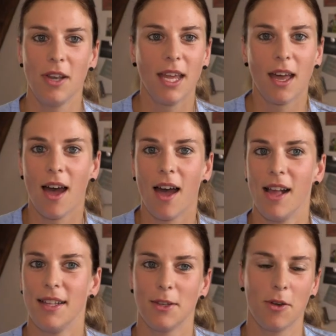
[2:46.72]
Lehrer
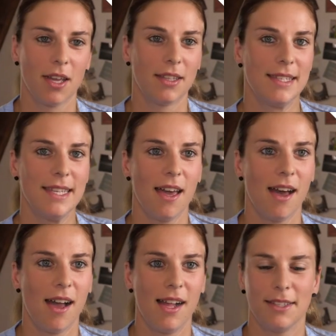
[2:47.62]
als auch
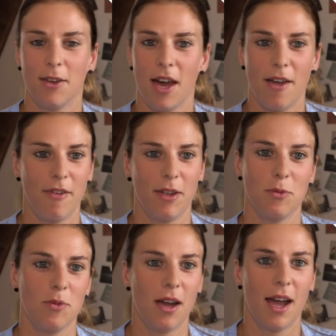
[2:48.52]
Erzieher als auch einfach
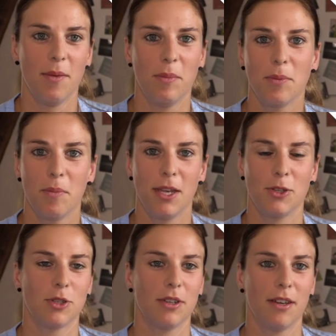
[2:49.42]
nur ein
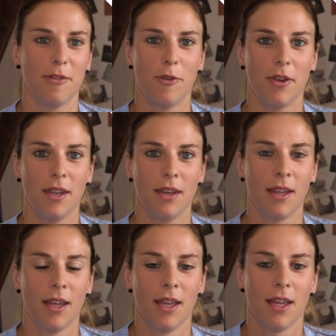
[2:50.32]
Mitmensch äh, von den
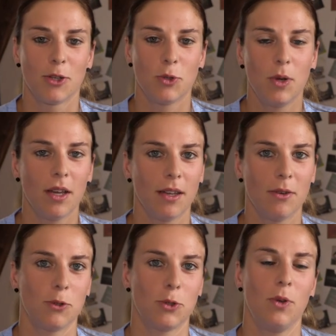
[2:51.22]
Schülerinnen
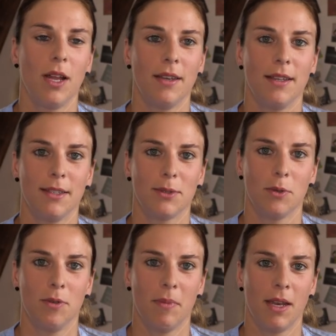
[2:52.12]
und Schülern ist
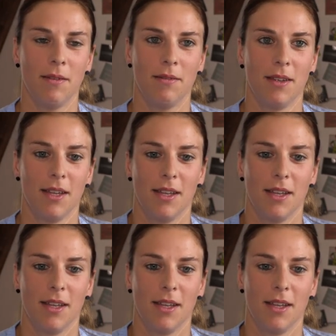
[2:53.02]
und man